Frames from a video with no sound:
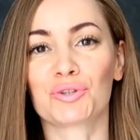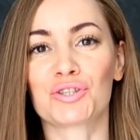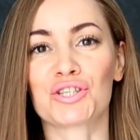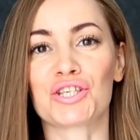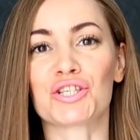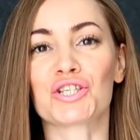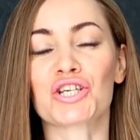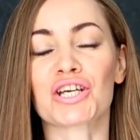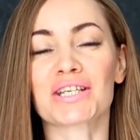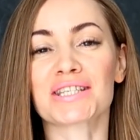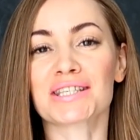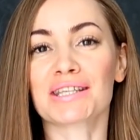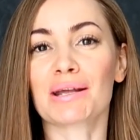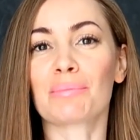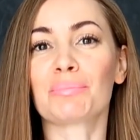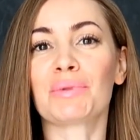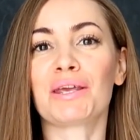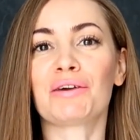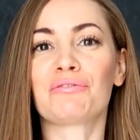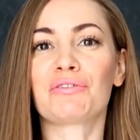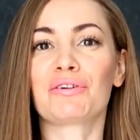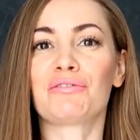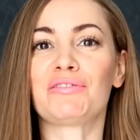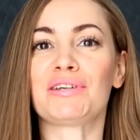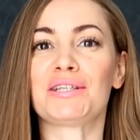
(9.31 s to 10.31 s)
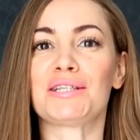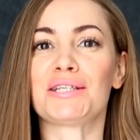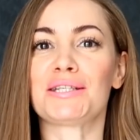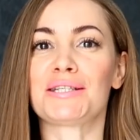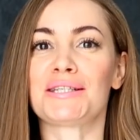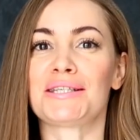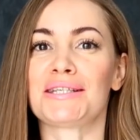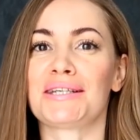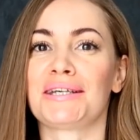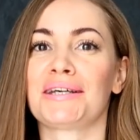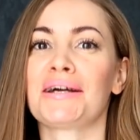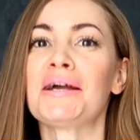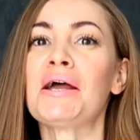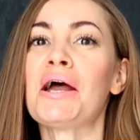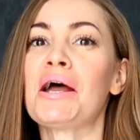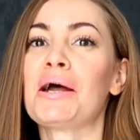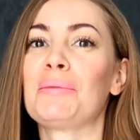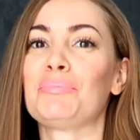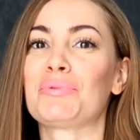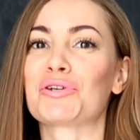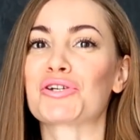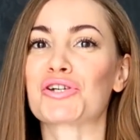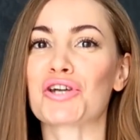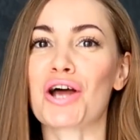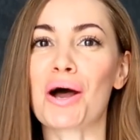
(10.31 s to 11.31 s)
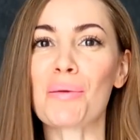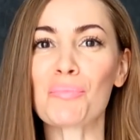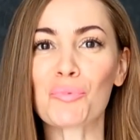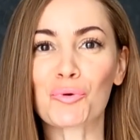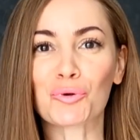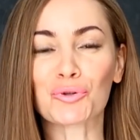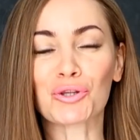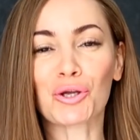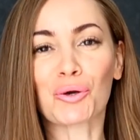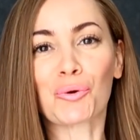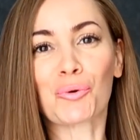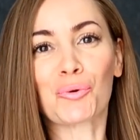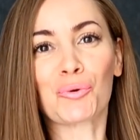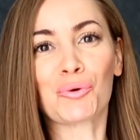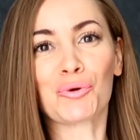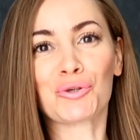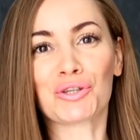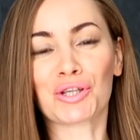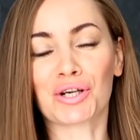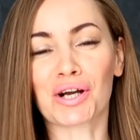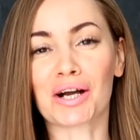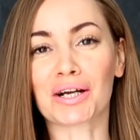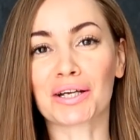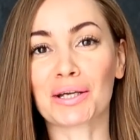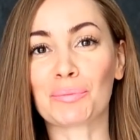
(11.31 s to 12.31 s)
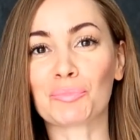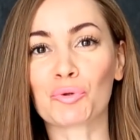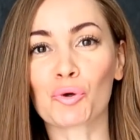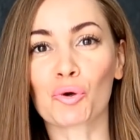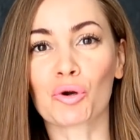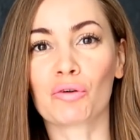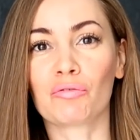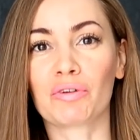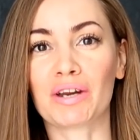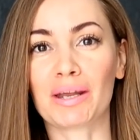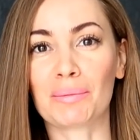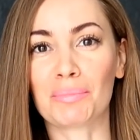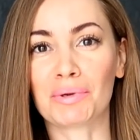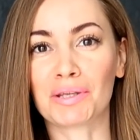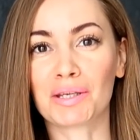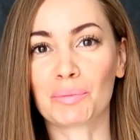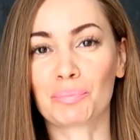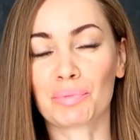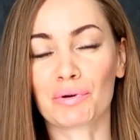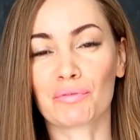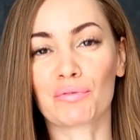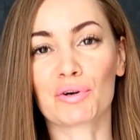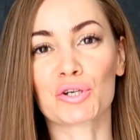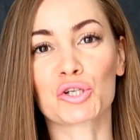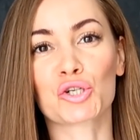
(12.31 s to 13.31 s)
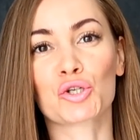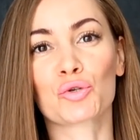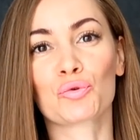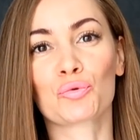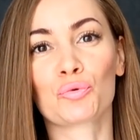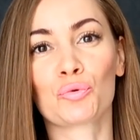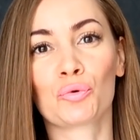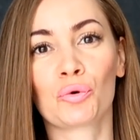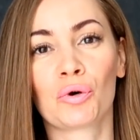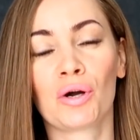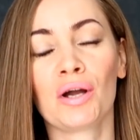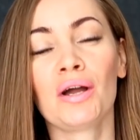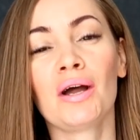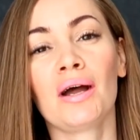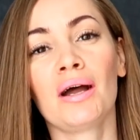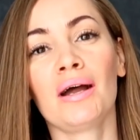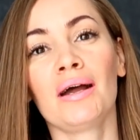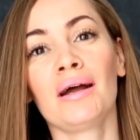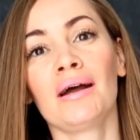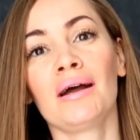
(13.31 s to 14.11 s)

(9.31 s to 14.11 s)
Вот сейчас на мне вы видите пижамку такую, так как я много времени провожу